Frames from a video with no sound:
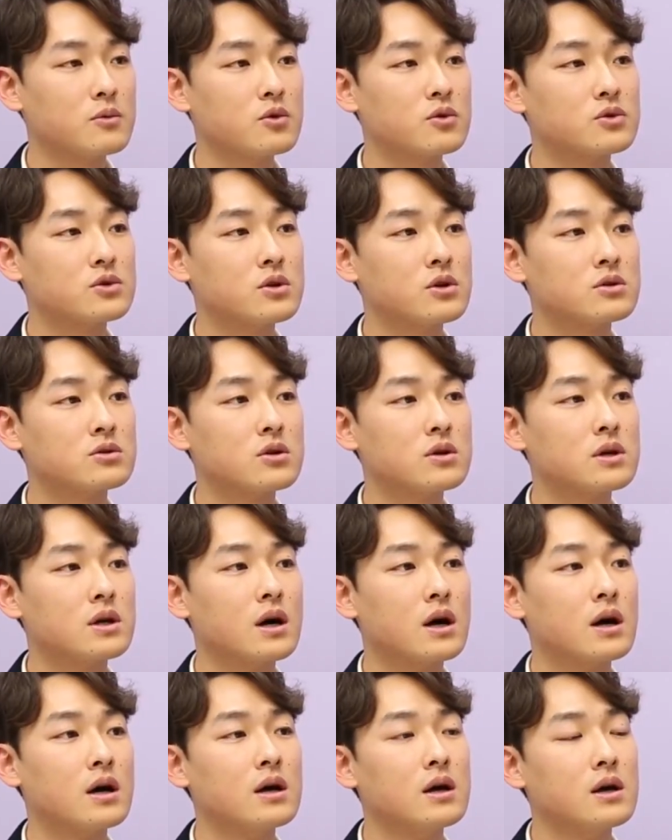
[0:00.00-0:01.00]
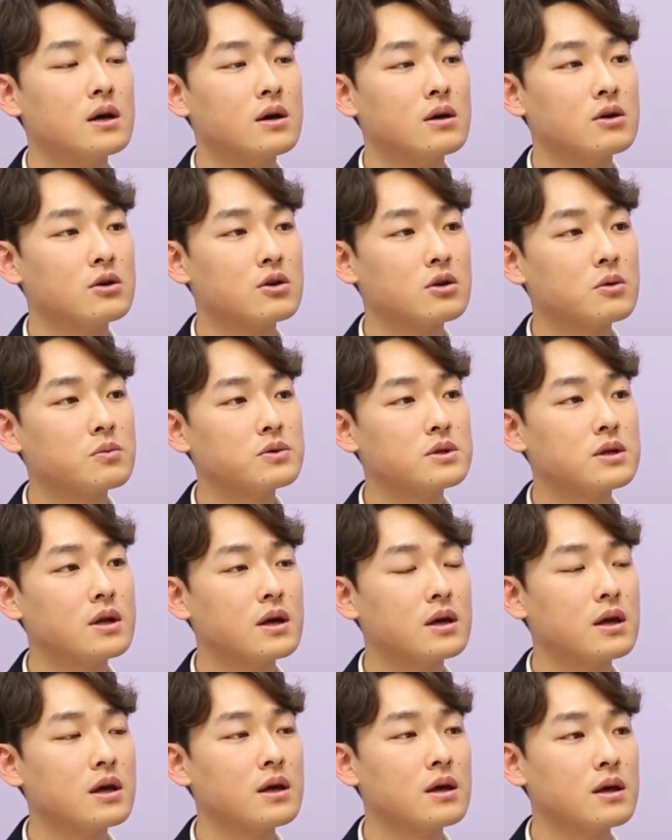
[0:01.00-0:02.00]
함으로써 저희가
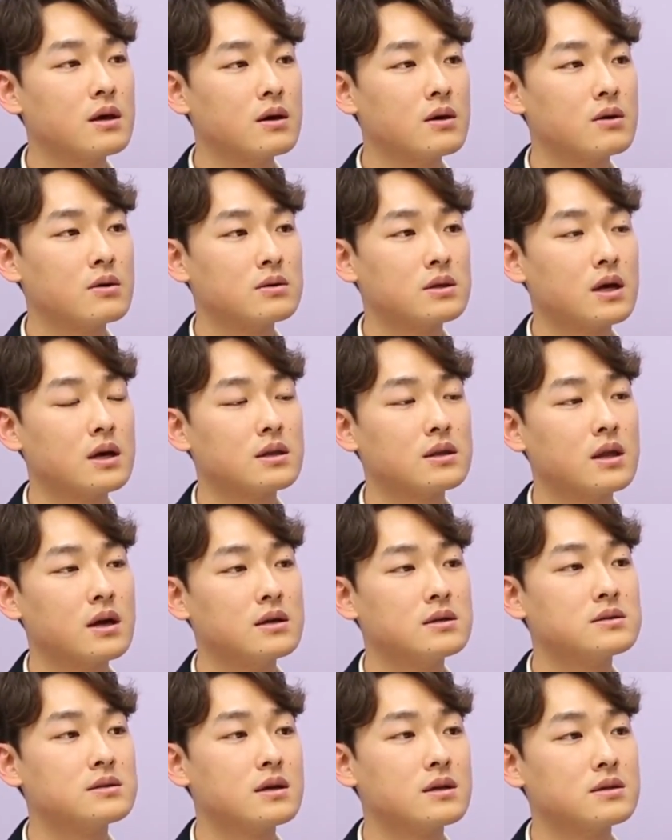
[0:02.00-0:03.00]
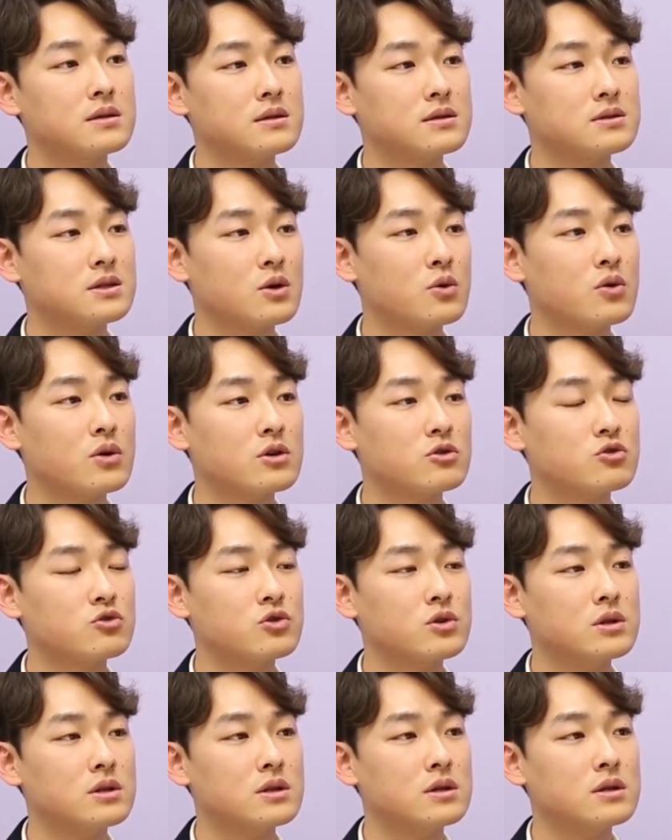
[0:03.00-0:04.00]
현업들에게 어, 데이터 인사이트를 제공해 줄 수